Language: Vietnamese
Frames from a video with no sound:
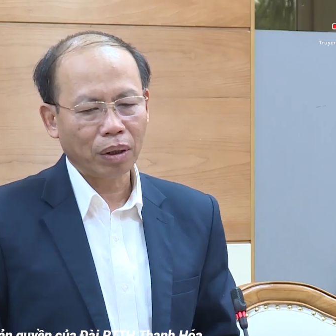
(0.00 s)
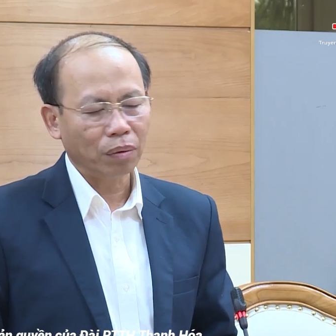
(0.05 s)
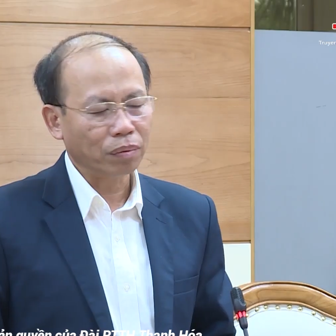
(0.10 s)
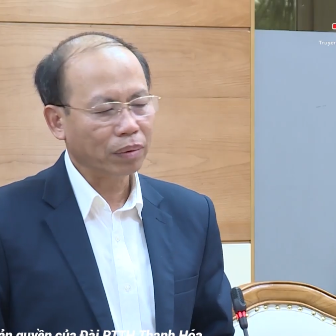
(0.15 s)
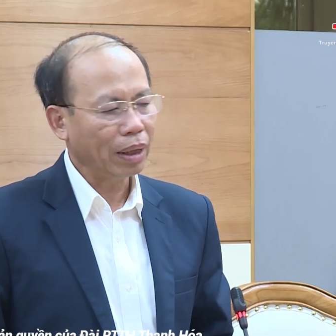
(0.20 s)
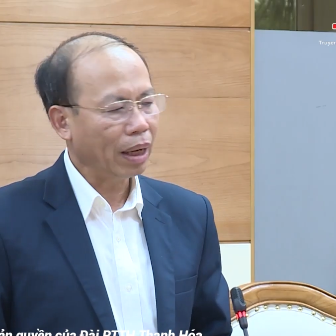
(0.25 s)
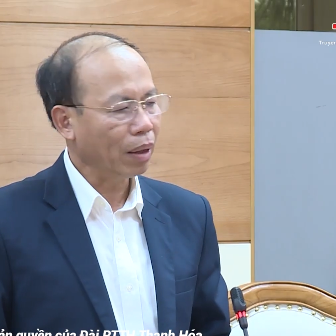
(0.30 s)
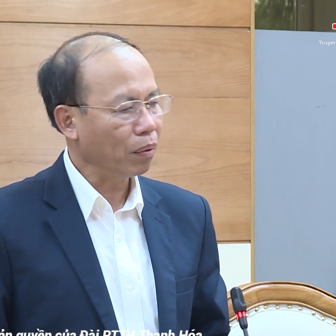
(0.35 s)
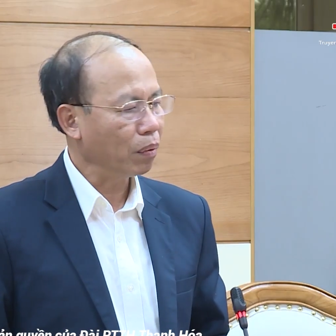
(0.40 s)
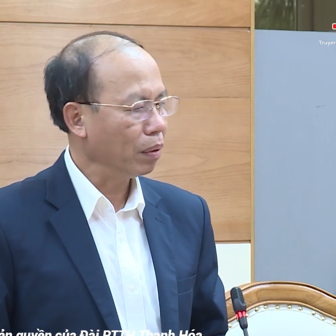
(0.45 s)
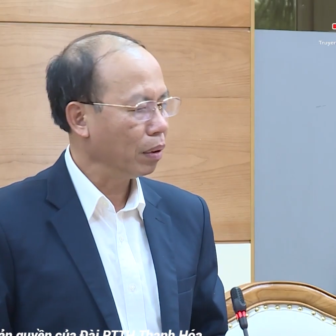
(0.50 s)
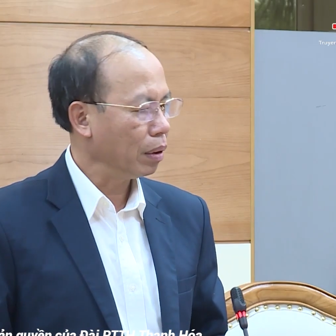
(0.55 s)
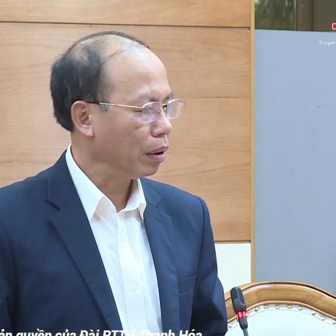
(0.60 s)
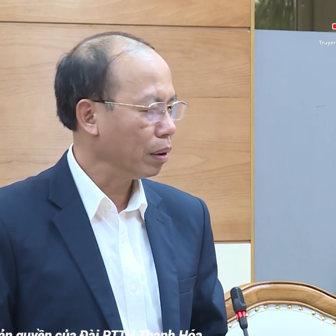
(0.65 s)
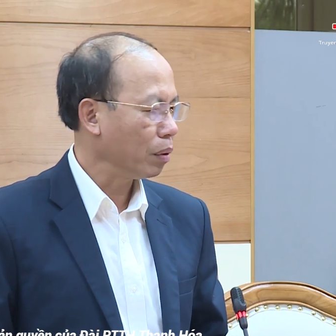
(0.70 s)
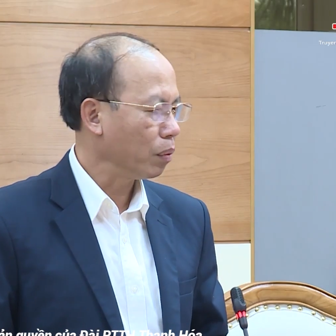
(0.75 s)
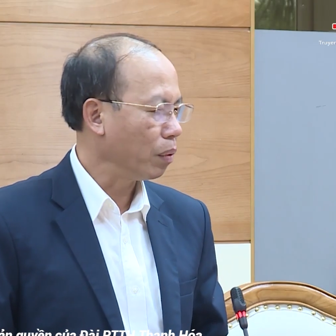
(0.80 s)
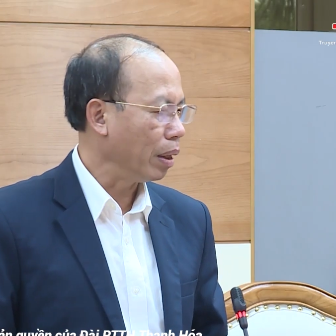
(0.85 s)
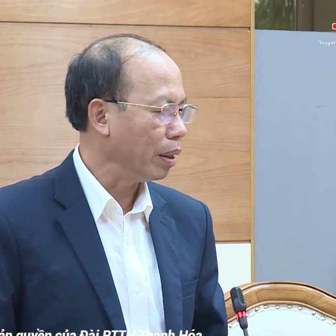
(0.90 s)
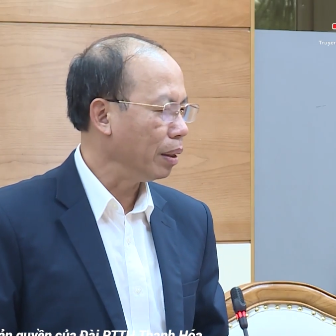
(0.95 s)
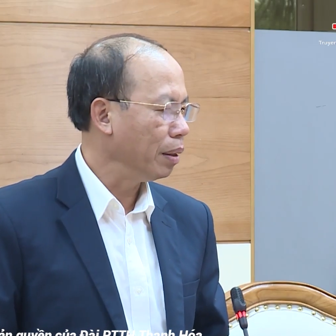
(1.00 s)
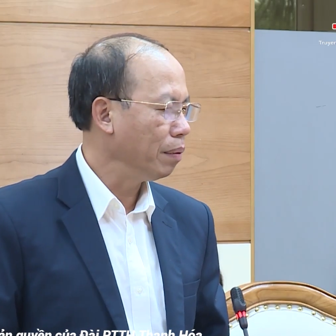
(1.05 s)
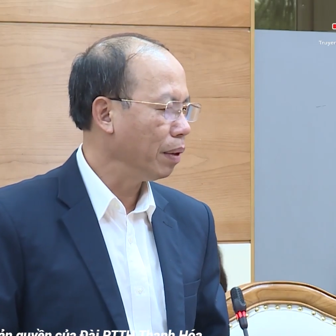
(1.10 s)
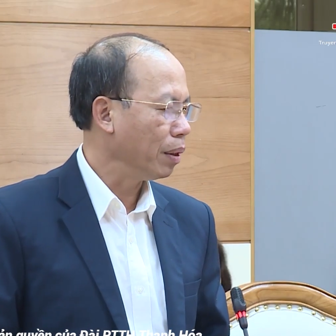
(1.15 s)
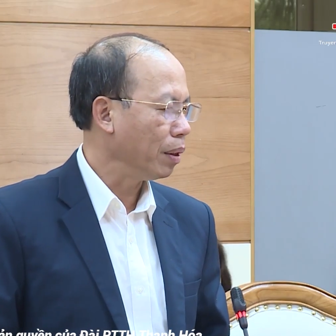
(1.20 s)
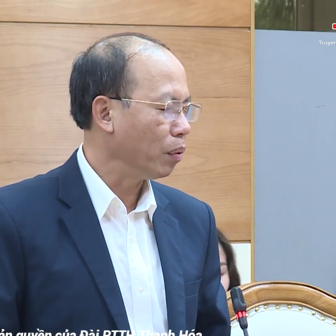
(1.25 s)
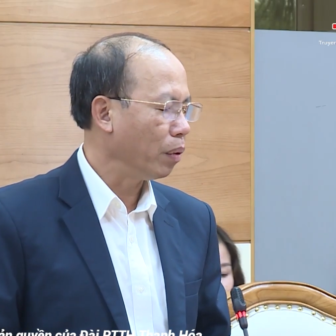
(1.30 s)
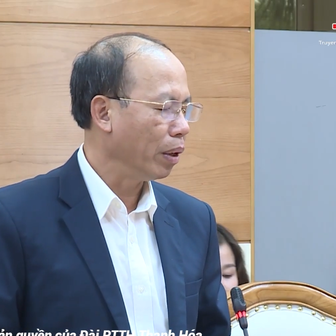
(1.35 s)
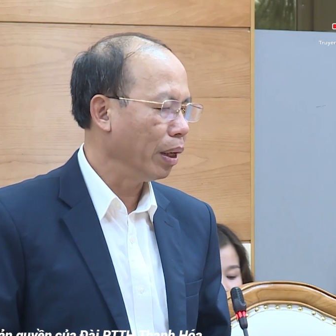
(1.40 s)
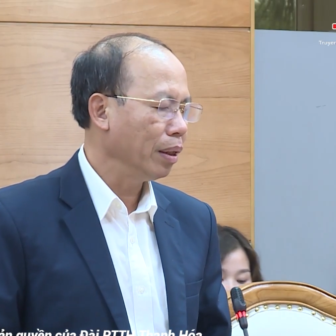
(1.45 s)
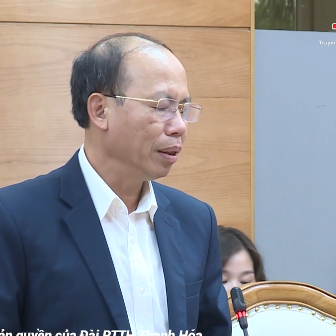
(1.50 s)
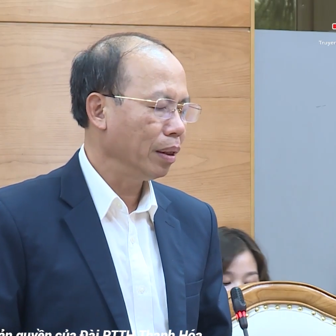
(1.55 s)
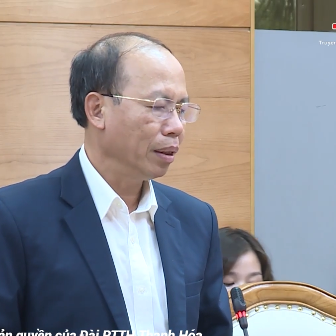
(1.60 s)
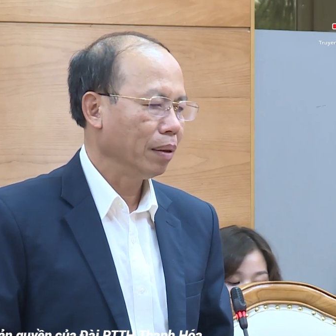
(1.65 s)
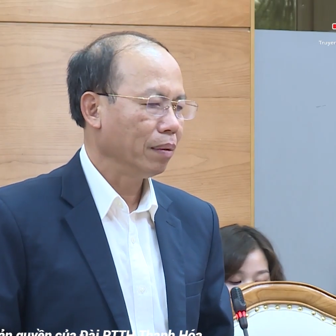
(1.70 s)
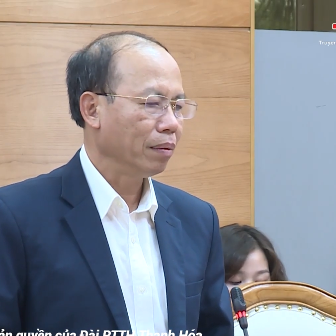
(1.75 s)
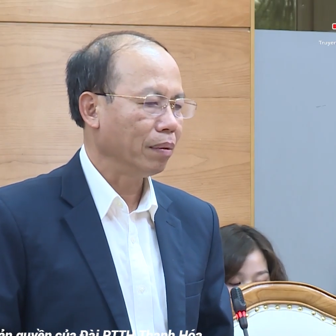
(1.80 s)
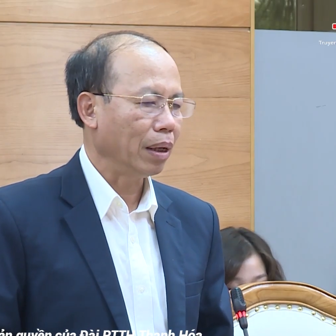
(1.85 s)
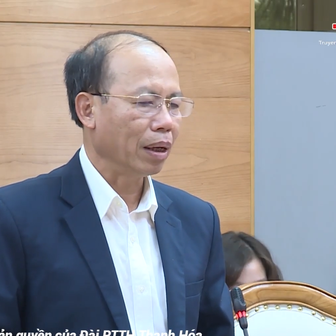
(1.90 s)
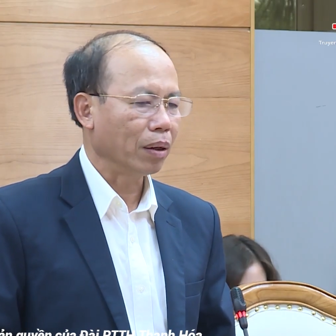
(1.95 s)
dụng cho doanh nghiệp. Dự ước
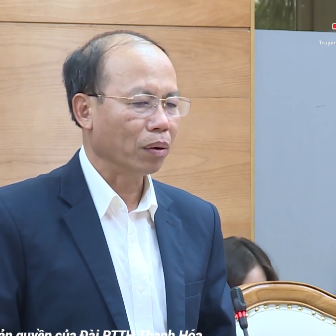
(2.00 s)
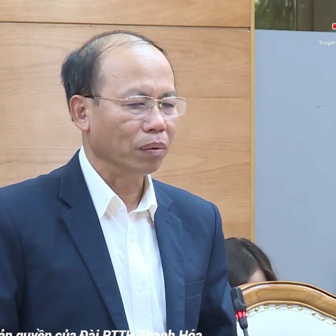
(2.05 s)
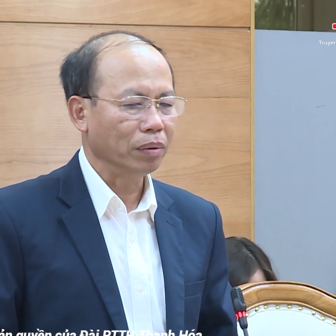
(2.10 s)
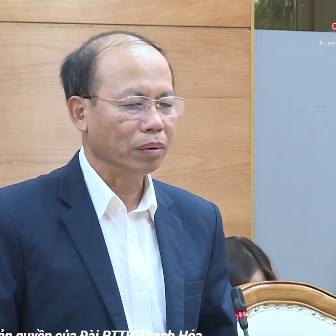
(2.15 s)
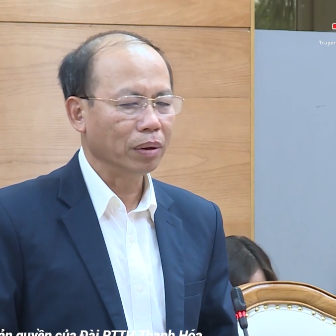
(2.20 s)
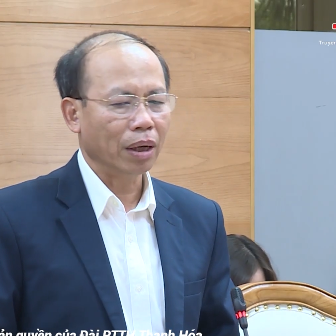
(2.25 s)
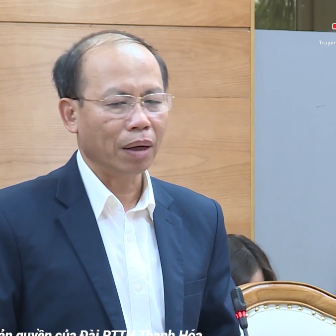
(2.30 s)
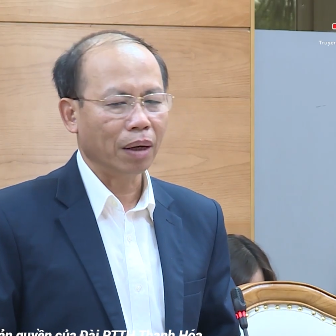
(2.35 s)
đến hết năm